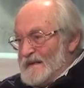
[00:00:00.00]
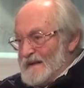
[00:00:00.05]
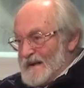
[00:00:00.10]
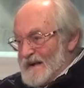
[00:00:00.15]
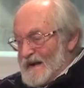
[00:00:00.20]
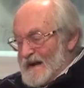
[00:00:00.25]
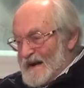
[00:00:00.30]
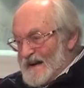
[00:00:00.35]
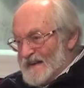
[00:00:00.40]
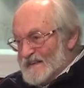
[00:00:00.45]

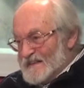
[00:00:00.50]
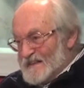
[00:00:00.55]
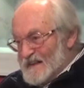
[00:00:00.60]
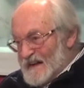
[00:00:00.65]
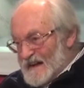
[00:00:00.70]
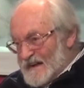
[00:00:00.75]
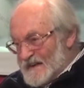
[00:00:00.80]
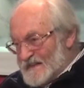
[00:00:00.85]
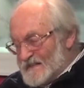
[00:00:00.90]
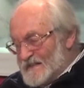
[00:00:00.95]

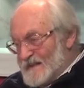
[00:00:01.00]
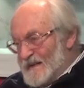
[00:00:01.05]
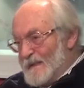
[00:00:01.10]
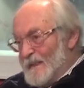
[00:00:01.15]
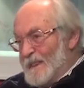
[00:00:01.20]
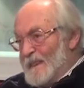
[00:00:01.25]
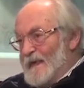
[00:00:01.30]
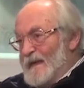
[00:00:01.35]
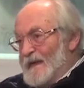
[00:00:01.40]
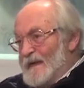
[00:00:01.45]
Гайдар,
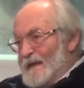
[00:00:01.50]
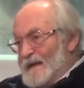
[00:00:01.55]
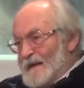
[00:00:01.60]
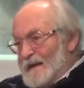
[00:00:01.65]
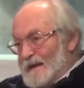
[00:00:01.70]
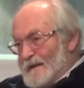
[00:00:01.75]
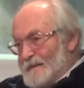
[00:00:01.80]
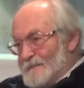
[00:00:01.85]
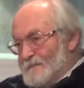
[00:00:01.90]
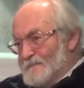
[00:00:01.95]

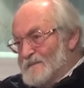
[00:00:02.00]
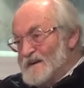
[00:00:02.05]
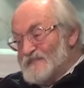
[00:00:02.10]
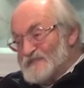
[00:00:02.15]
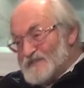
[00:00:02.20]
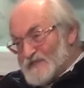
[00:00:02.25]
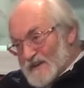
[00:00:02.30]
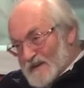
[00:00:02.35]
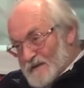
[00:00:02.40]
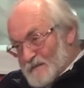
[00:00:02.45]

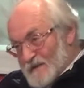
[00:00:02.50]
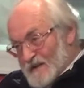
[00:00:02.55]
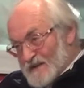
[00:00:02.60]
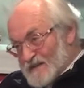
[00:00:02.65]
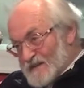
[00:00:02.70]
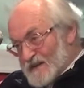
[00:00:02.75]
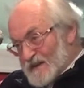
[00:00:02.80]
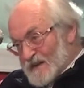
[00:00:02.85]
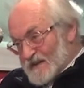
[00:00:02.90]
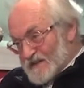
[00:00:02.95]
бывший
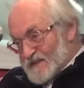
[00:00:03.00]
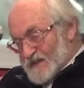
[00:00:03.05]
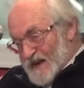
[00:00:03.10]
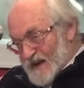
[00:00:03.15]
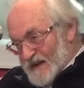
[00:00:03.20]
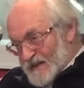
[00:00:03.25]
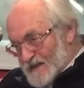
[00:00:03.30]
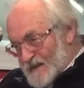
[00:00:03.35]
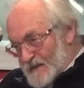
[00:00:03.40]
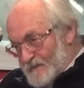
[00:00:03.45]
командир
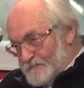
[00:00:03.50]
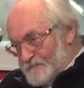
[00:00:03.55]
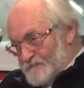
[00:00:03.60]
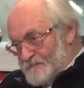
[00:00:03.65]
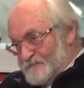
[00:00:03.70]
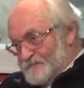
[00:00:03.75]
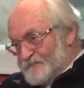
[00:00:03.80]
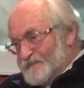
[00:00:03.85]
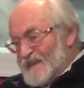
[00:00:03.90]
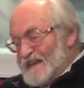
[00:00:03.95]
отряда,
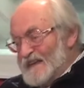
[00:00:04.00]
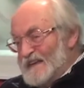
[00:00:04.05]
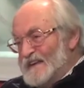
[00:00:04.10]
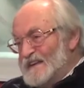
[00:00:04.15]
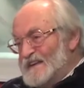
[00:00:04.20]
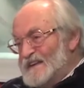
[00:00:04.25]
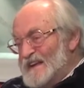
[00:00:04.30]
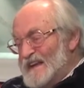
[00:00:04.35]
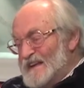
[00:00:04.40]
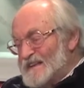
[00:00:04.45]

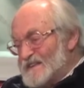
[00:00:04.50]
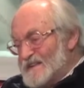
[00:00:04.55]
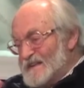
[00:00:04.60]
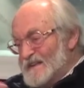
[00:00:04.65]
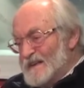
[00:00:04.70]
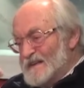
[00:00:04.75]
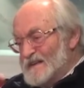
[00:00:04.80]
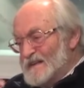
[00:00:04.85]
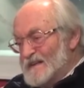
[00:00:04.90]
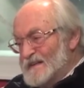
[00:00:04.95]
и, не,
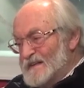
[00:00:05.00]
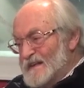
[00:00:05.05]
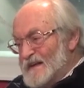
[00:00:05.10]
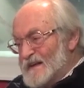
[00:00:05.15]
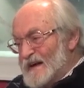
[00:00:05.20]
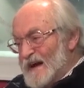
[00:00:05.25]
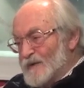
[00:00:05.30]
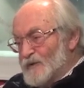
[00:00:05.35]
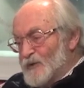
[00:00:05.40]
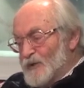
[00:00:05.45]
и, и
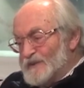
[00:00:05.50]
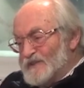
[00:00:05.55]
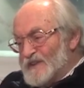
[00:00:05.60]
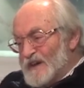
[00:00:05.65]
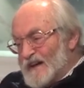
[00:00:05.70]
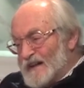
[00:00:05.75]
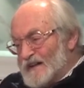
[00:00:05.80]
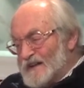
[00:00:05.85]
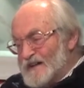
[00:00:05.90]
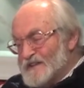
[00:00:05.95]

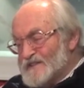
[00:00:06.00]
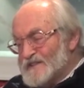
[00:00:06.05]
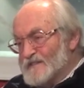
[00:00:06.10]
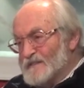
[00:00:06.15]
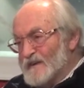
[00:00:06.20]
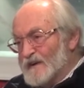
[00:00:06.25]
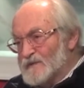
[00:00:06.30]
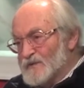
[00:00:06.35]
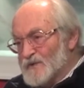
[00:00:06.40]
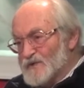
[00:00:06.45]
какое-то
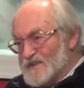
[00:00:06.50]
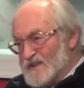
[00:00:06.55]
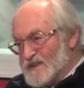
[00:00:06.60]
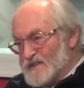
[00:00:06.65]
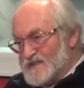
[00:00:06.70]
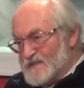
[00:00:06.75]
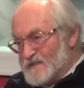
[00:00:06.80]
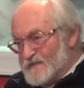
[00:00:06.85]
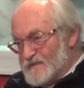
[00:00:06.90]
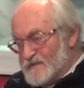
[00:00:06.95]
количество
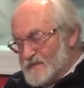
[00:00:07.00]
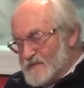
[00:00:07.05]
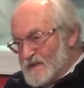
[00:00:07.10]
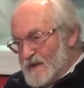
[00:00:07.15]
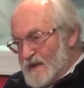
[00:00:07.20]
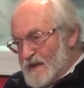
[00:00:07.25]
окруженцев.